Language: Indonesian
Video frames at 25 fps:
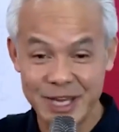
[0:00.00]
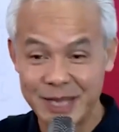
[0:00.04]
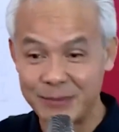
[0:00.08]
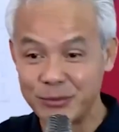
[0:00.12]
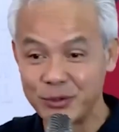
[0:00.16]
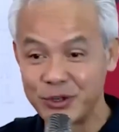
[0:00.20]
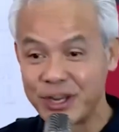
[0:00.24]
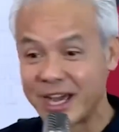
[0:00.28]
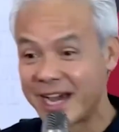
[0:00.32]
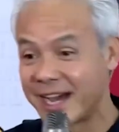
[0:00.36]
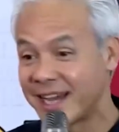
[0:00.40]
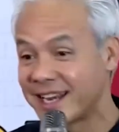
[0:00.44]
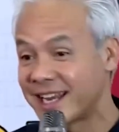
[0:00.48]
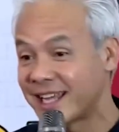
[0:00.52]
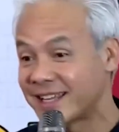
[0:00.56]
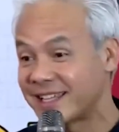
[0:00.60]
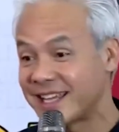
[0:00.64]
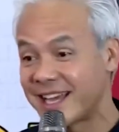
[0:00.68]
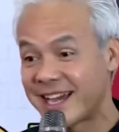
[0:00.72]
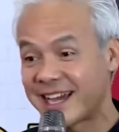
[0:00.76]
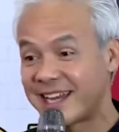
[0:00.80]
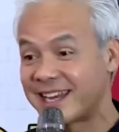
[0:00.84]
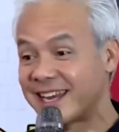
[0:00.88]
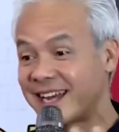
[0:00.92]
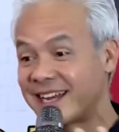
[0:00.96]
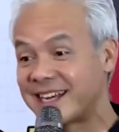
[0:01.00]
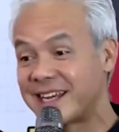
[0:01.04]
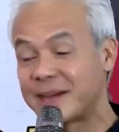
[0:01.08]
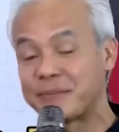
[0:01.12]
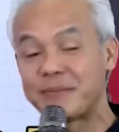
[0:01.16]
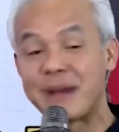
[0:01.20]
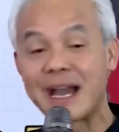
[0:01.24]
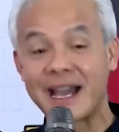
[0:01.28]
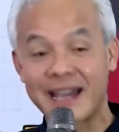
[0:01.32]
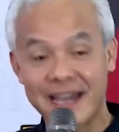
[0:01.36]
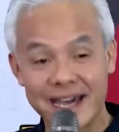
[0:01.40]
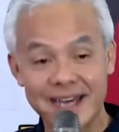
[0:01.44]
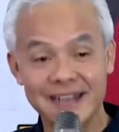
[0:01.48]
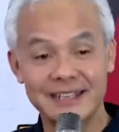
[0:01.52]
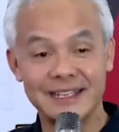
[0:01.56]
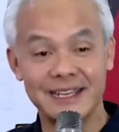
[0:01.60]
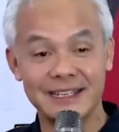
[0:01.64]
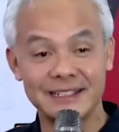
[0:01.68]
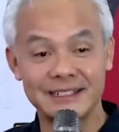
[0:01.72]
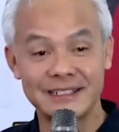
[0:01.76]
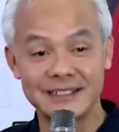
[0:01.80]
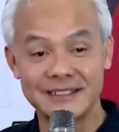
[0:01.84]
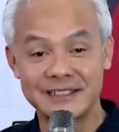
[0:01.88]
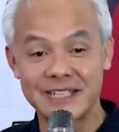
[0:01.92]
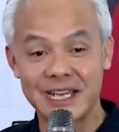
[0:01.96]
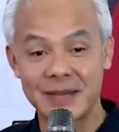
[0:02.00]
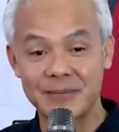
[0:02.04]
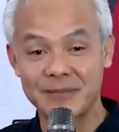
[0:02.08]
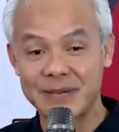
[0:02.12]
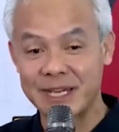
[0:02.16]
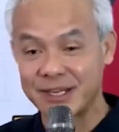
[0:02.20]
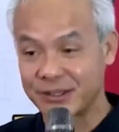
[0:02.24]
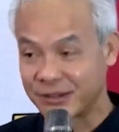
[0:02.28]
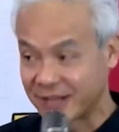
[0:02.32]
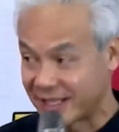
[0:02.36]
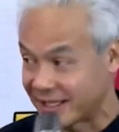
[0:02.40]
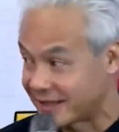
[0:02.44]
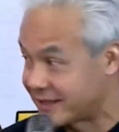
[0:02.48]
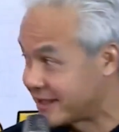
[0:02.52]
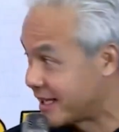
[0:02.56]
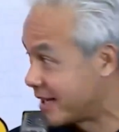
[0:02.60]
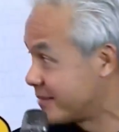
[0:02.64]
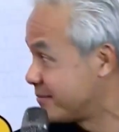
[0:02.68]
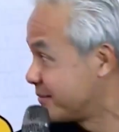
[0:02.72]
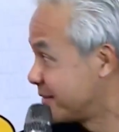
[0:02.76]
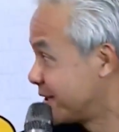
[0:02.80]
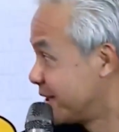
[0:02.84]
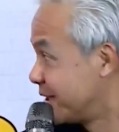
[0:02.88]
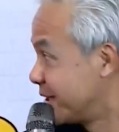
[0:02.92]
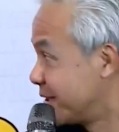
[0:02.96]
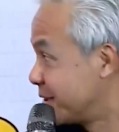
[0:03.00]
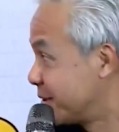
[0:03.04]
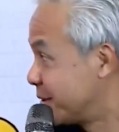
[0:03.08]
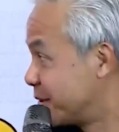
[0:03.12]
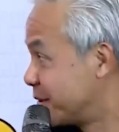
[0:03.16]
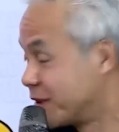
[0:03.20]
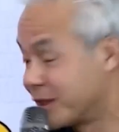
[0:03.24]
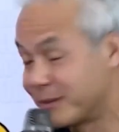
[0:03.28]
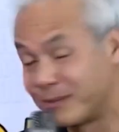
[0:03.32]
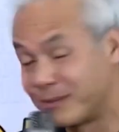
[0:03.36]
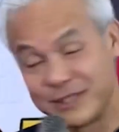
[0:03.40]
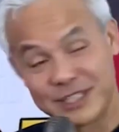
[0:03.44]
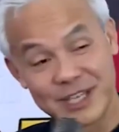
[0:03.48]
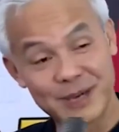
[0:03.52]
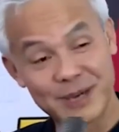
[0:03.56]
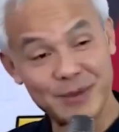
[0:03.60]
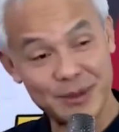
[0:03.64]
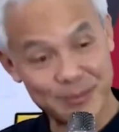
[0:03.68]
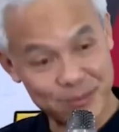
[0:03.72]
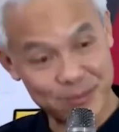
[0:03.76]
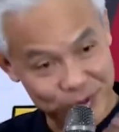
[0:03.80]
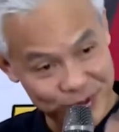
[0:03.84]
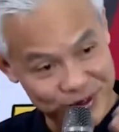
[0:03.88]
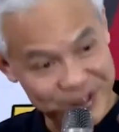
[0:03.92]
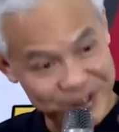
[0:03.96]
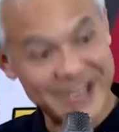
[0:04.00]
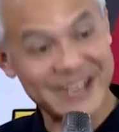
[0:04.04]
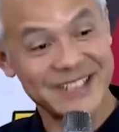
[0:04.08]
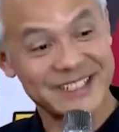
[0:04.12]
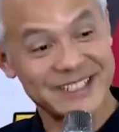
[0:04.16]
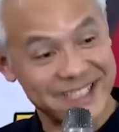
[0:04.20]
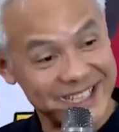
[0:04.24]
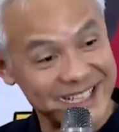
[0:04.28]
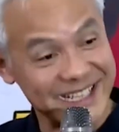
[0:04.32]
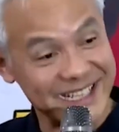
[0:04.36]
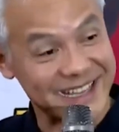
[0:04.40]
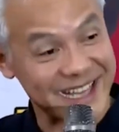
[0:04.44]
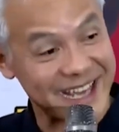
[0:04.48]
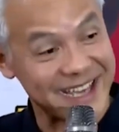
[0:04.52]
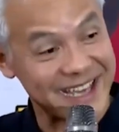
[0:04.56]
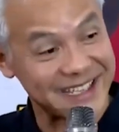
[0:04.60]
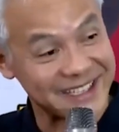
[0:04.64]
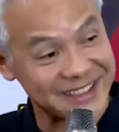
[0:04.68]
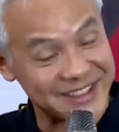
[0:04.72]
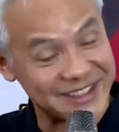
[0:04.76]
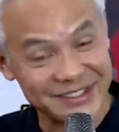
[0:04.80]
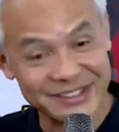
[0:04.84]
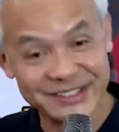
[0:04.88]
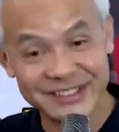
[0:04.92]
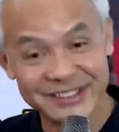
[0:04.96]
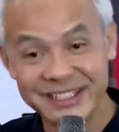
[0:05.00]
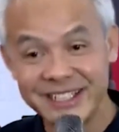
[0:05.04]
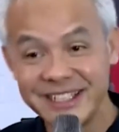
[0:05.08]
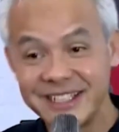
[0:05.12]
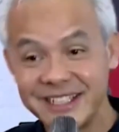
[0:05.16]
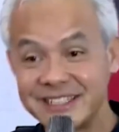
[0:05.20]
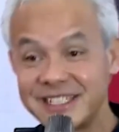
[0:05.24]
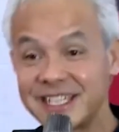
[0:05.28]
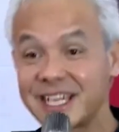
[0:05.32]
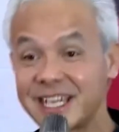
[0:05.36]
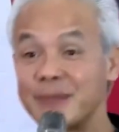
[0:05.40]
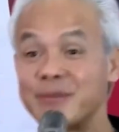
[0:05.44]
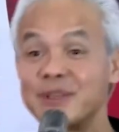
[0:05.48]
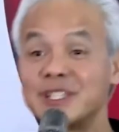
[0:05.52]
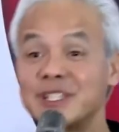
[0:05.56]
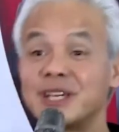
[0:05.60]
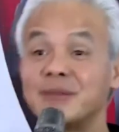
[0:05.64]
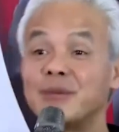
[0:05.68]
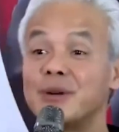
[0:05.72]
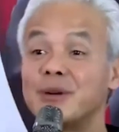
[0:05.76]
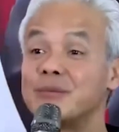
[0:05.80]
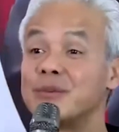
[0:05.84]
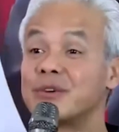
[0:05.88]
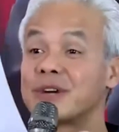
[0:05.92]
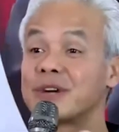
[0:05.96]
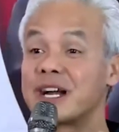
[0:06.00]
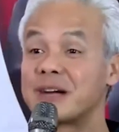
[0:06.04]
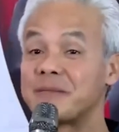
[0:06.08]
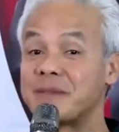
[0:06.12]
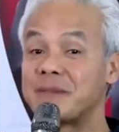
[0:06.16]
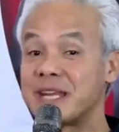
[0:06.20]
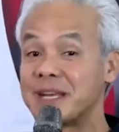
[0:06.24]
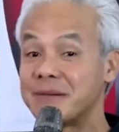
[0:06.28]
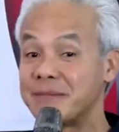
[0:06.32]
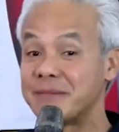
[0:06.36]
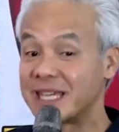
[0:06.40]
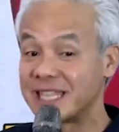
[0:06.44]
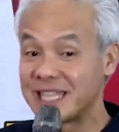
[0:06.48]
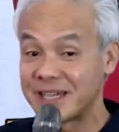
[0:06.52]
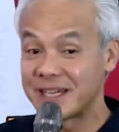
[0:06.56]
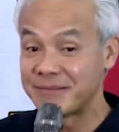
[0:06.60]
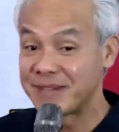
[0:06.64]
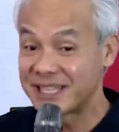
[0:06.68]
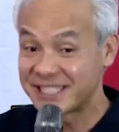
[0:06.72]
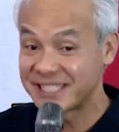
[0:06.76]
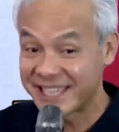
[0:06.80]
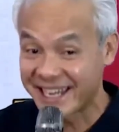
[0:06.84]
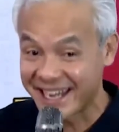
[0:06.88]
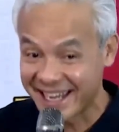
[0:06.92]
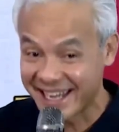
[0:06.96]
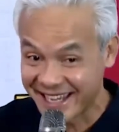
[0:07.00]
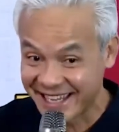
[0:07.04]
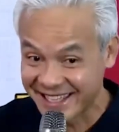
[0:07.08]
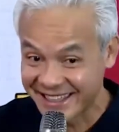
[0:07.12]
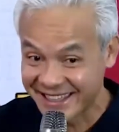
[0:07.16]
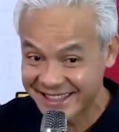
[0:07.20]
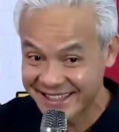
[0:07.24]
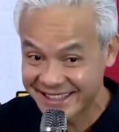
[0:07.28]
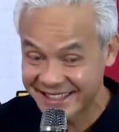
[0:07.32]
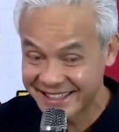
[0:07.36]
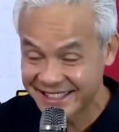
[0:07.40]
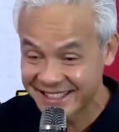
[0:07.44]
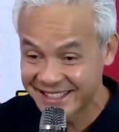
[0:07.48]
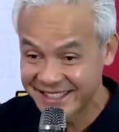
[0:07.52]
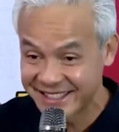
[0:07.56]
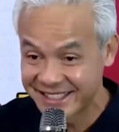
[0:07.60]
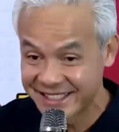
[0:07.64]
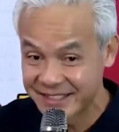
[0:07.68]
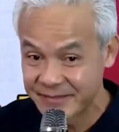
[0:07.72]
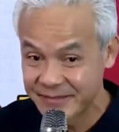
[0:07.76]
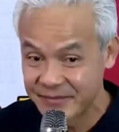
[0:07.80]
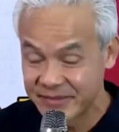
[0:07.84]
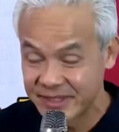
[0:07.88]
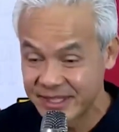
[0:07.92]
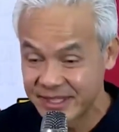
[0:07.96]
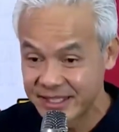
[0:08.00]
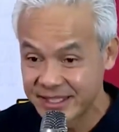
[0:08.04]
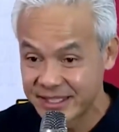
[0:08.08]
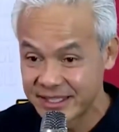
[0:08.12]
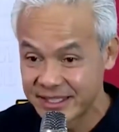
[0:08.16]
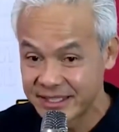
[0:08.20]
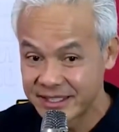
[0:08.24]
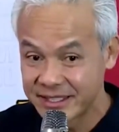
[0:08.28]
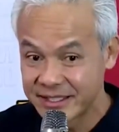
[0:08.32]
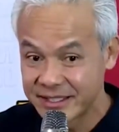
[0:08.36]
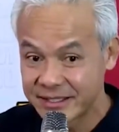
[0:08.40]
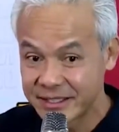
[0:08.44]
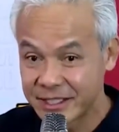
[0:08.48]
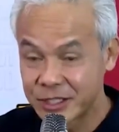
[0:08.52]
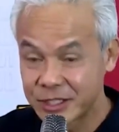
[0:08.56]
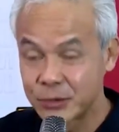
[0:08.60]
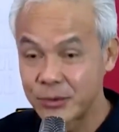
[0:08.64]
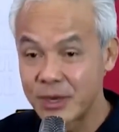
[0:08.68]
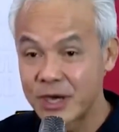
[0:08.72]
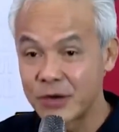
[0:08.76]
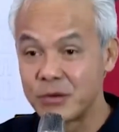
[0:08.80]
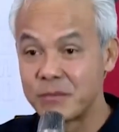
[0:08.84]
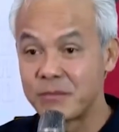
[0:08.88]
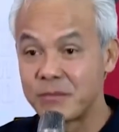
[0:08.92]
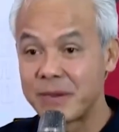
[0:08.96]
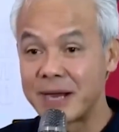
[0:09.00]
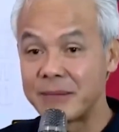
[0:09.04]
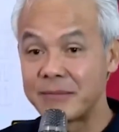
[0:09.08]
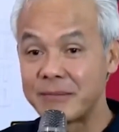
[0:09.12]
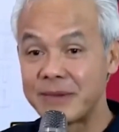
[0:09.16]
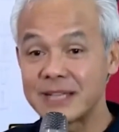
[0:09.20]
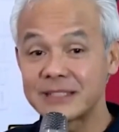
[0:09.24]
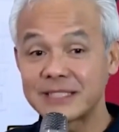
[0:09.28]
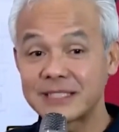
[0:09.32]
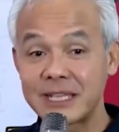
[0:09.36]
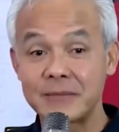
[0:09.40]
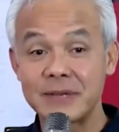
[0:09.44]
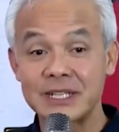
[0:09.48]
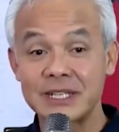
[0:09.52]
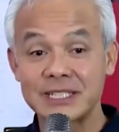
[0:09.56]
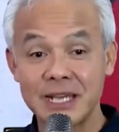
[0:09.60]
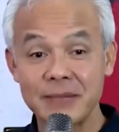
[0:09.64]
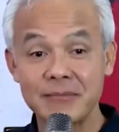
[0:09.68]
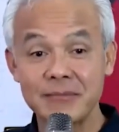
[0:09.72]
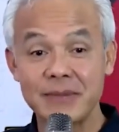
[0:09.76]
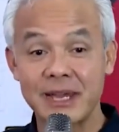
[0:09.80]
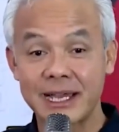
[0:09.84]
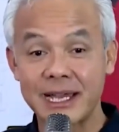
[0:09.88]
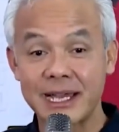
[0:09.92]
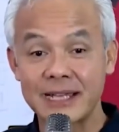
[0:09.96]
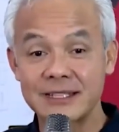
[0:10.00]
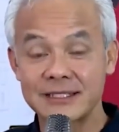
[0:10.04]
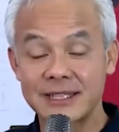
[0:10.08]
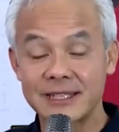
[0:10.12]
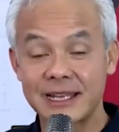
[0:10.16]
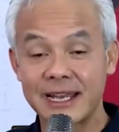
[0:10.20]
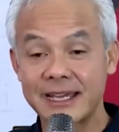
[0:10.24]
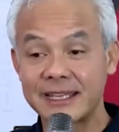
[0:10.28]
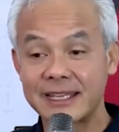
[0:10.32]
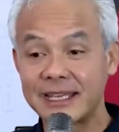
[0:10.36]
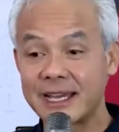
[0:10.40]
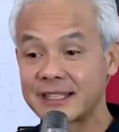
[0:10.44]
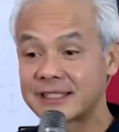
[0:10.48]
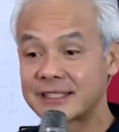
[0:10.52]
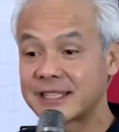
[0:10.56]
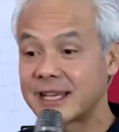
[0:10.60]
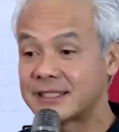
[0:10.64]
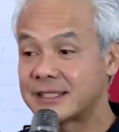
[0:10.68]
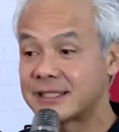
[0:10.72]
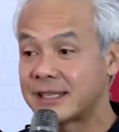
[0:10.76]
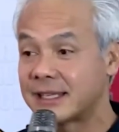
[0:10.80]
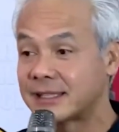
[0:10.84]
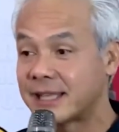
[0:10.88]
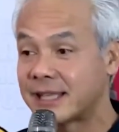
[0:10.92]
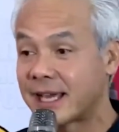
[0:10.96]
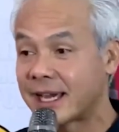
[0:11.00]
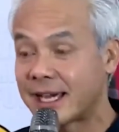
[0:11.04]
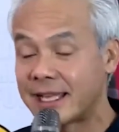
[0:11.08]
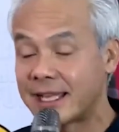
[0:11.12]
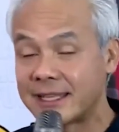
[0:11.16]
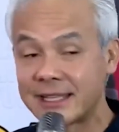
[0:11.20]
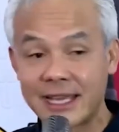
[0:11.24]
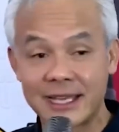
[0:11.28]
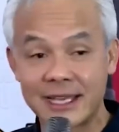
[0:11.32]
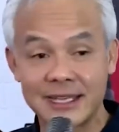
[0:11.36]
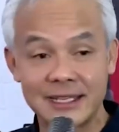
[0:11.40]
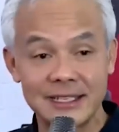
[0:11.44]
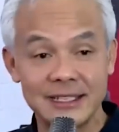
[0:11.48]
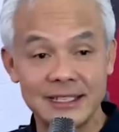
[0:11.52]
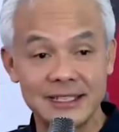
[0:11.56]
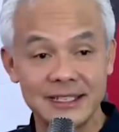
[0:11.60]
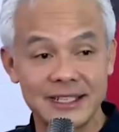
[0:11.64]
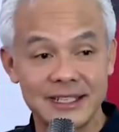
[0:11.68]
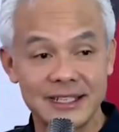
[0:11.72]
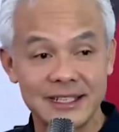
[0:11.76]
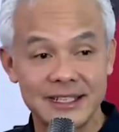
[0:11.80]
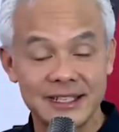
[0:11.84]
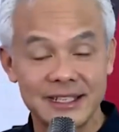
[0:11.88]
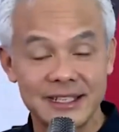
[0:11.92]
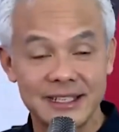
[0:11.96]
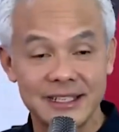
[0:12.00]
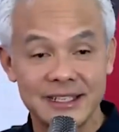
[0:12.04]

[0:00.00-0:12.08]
Mudah-mudahan nanti akan ada pakar yang disiapkan oleh tim untuk bisa membongkar cerita itu sehingga bisa membuka kepada mata masyarakat. Kedua umpama sama-sama kan setelah yang saya ceritakan tadi,